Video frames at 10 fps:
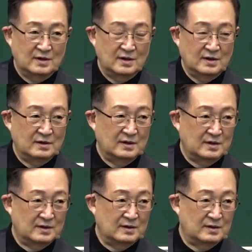이런
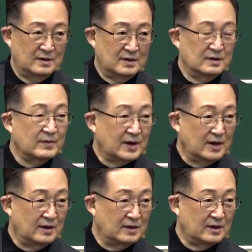이런 의미가
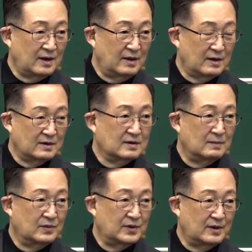있는데
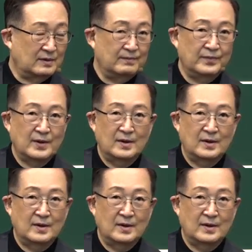그것보다는